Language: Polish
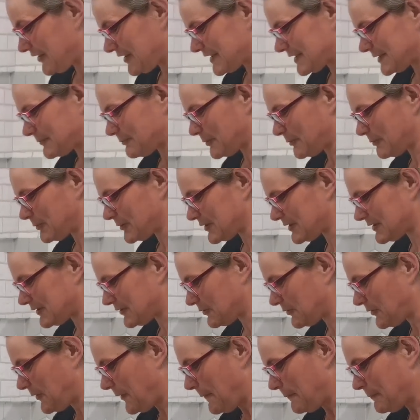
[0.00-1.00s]
to jest po
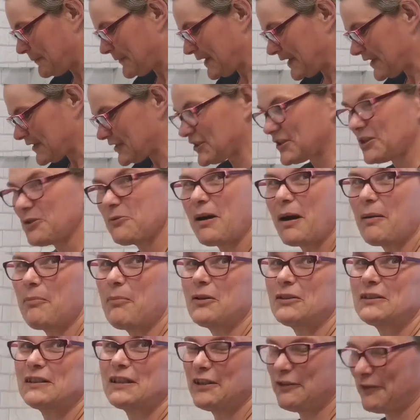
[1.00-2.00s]
prostu siła
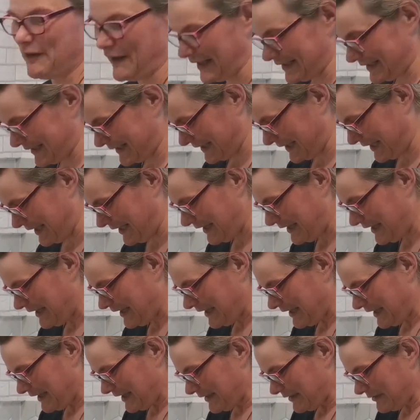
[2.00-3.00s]
motywacji.
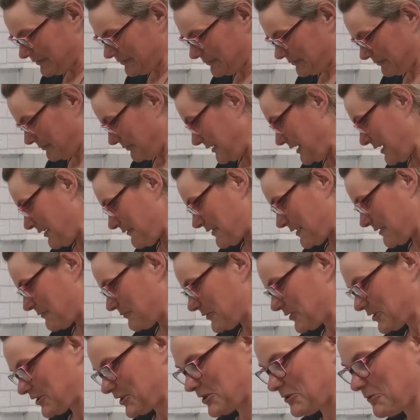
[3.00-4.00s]
Nie
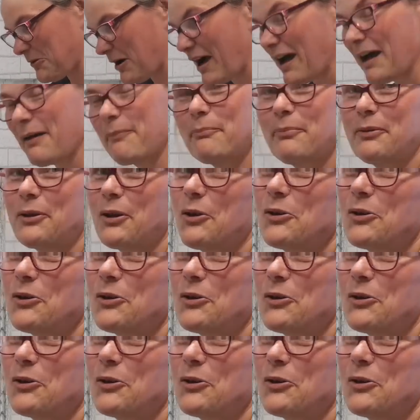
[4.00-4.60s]
wiem, siła